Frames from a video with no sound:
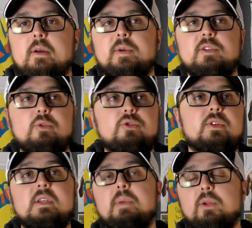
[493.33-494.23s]
parce que je
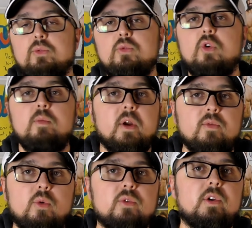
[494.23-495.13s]
sais pas du tout comment ils
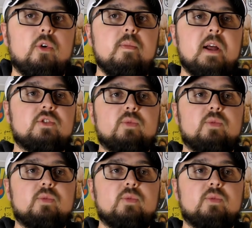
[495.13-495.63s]
vont construire le match,